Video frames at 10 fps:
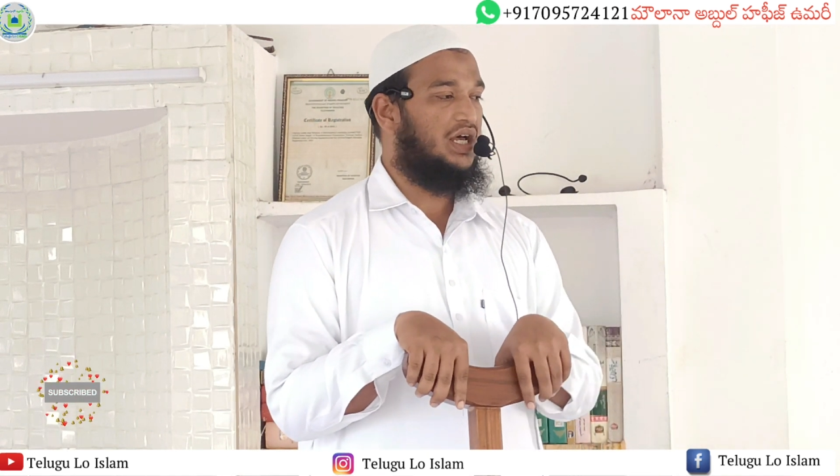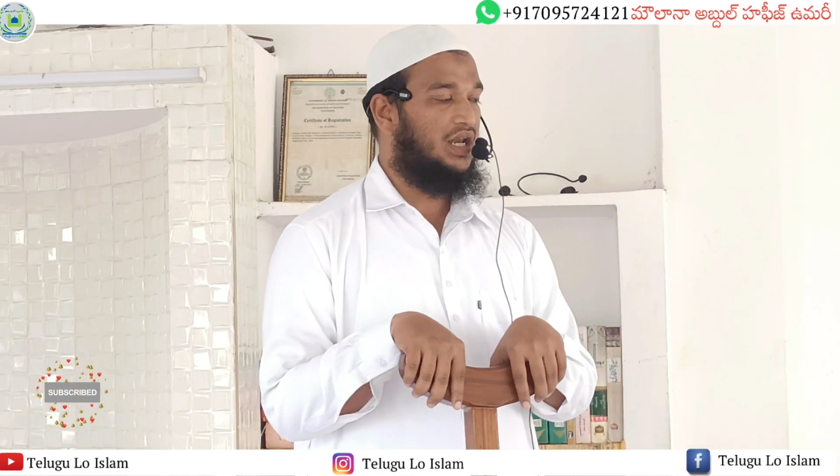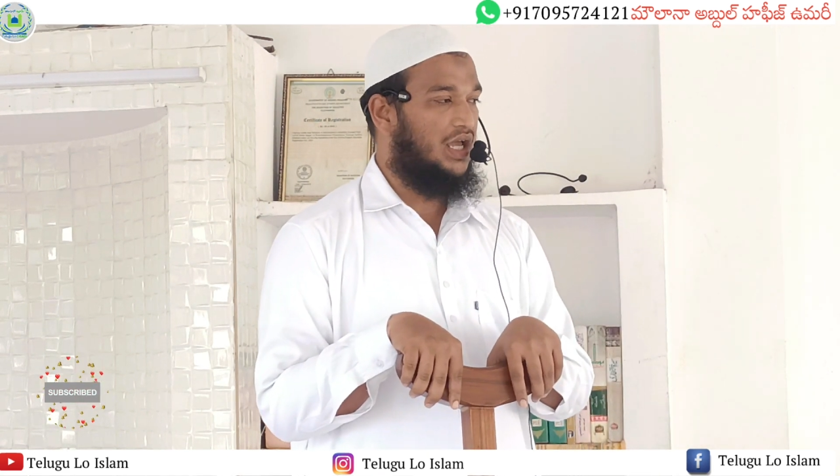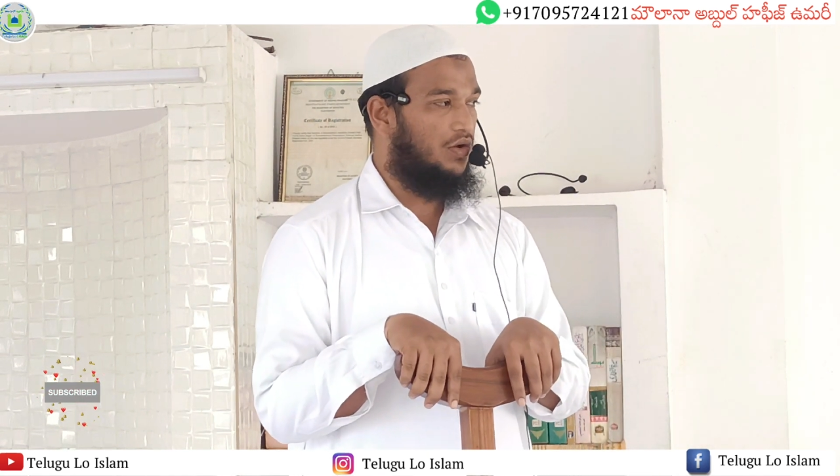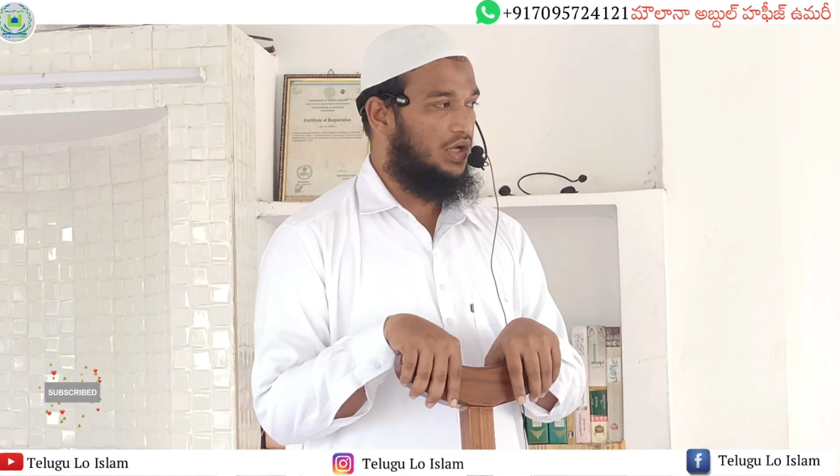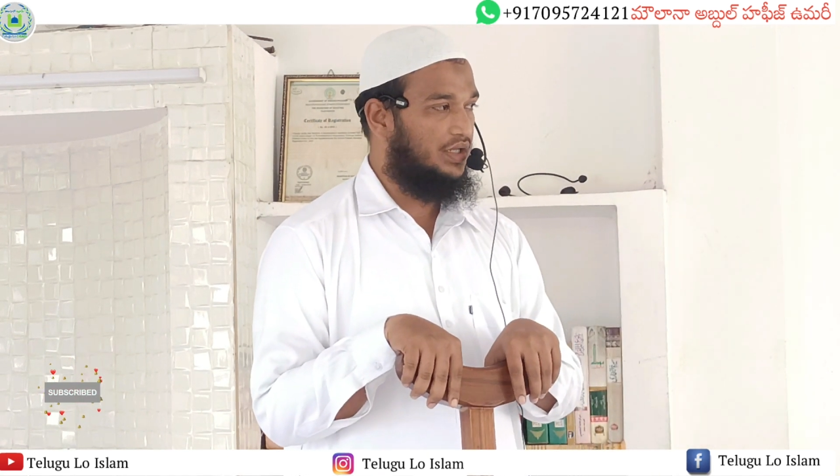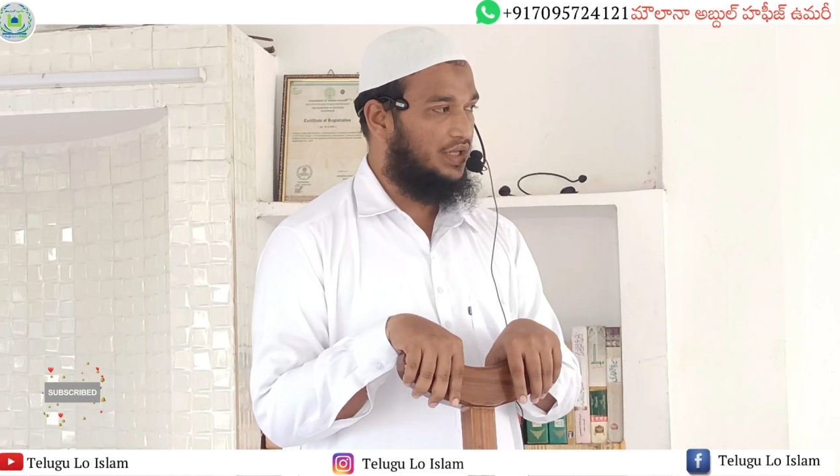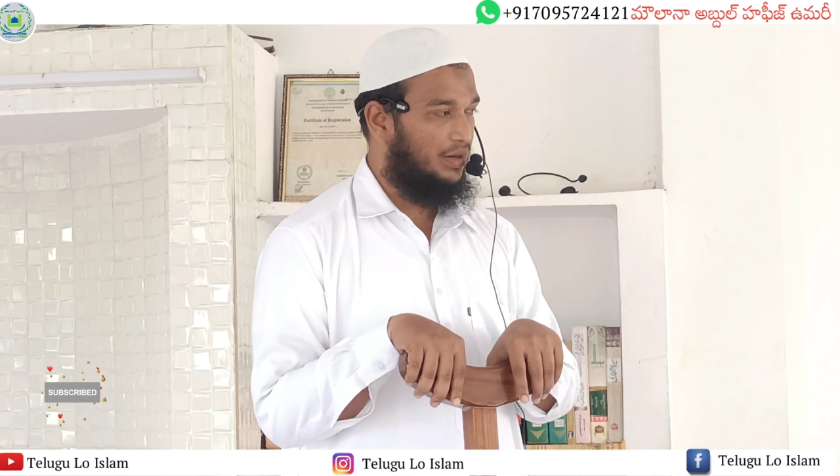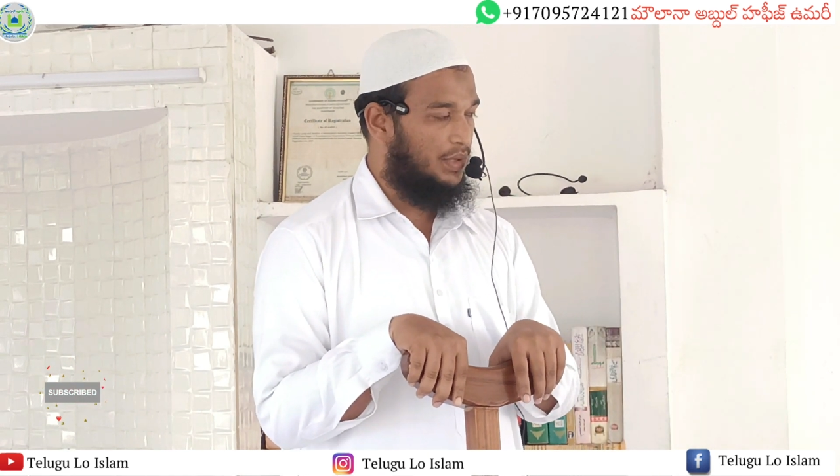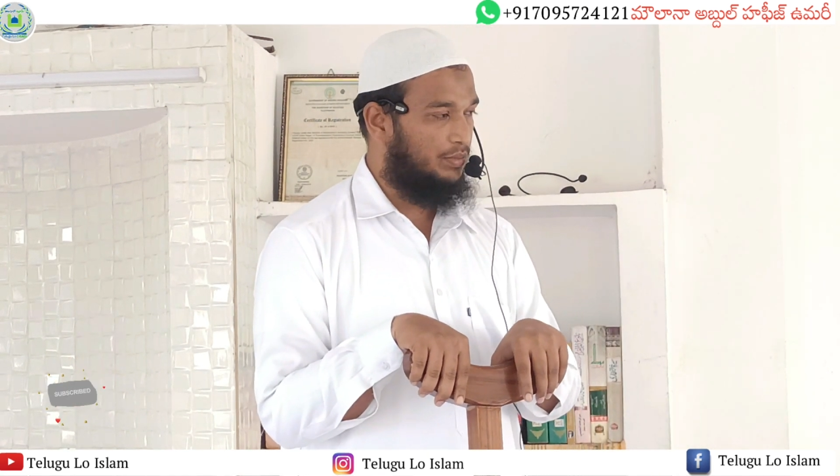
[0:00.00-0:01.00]
ఆల యొక్క
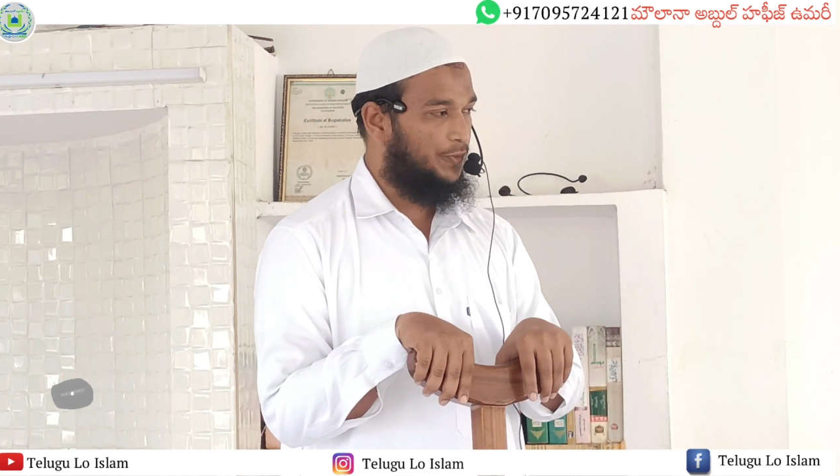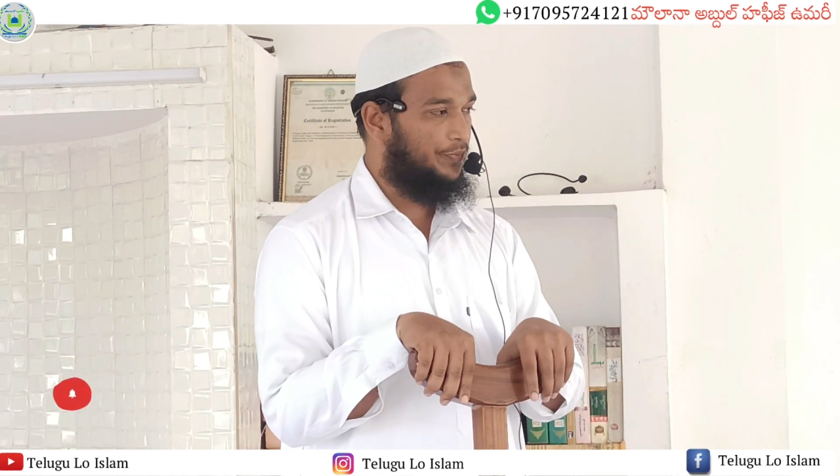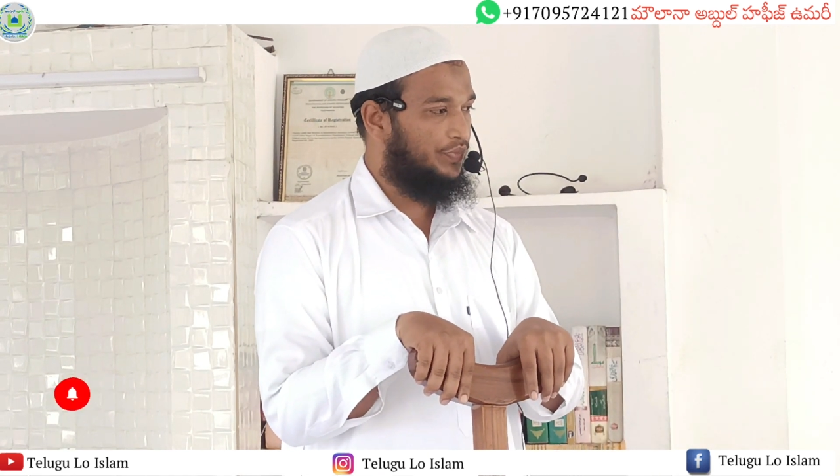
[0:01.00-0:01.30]
ధర్మము